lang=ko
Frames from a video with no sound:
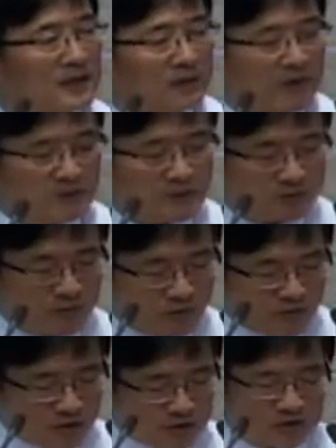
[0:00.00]
말씀에
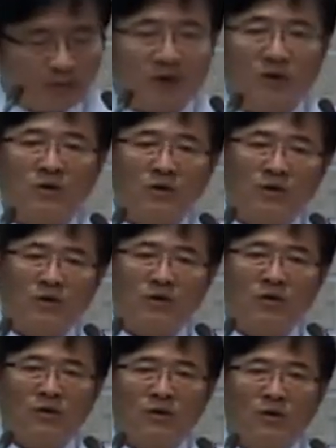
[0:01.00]
무관심하고
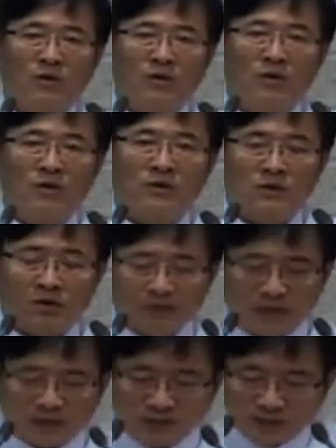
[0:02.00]
또
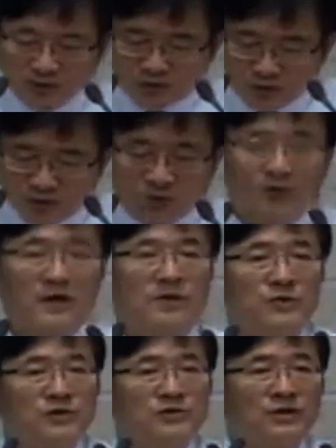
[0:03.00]
말씀을 소홀히
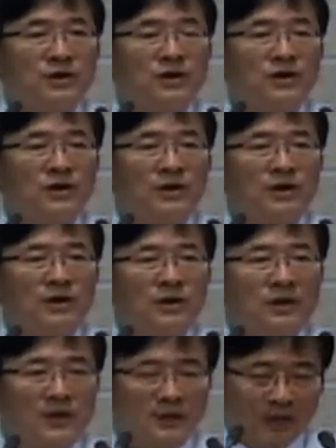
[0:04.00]
하면서
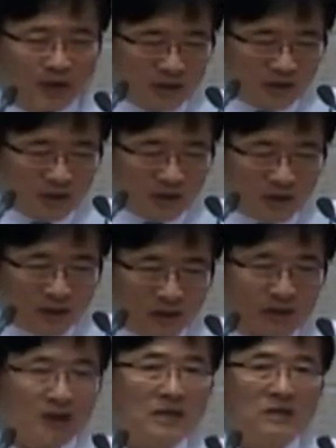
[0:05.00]
나는
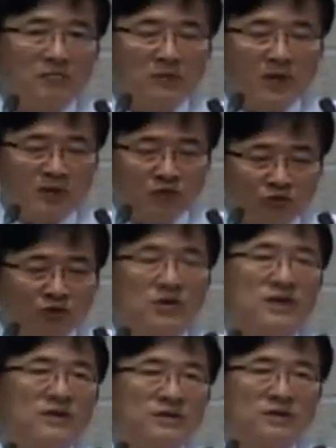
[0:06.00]
하나님만
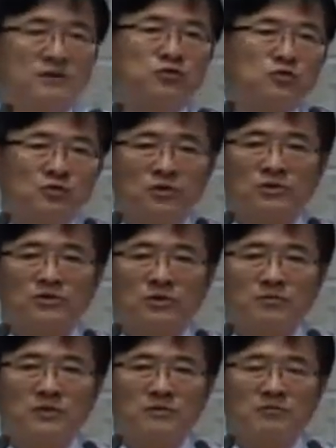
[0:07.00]
유일하신 분으로
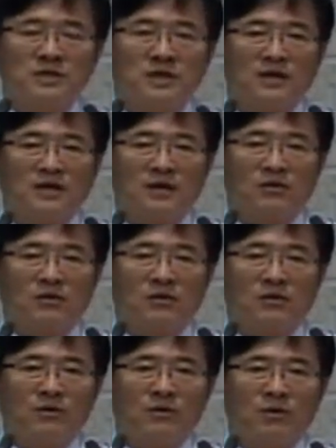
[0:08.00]
섬깁니다.
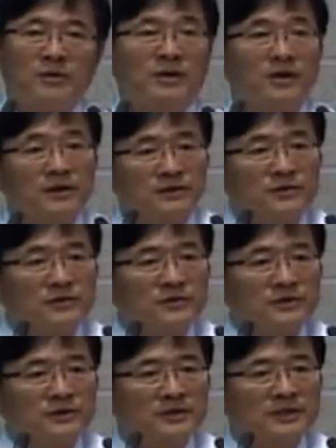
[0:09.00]
라고 고백하는
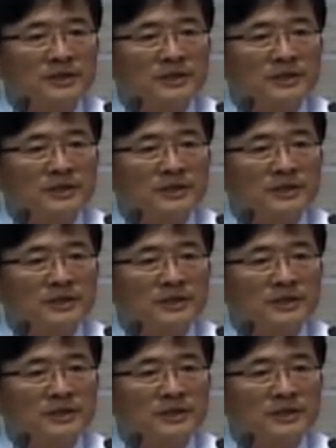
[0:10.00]
것은